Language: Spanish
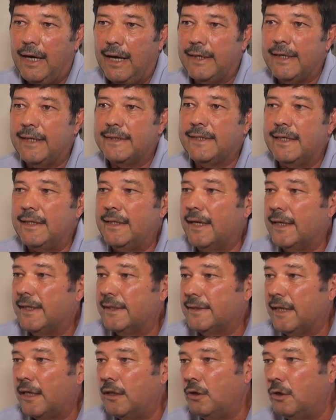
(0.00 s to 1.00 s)
hay hacienda
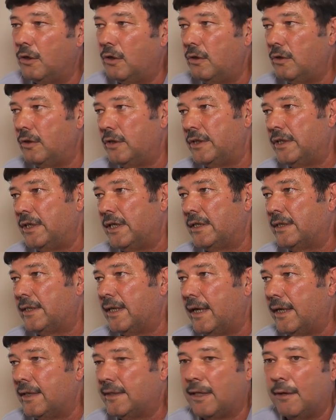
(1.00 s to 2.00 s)
que salió y
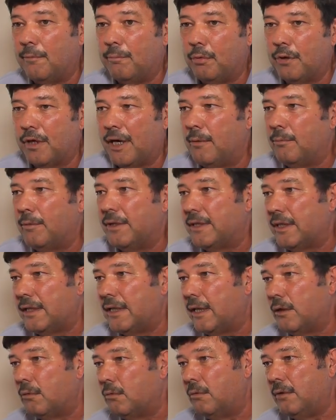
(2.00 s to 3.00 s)
está temporalmente
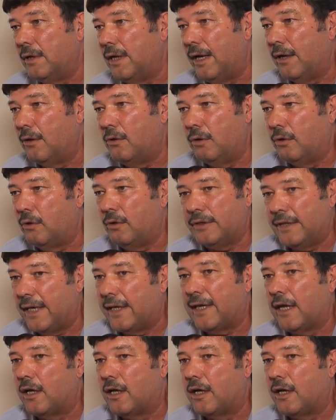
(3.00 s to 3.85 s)
en algún lado y hay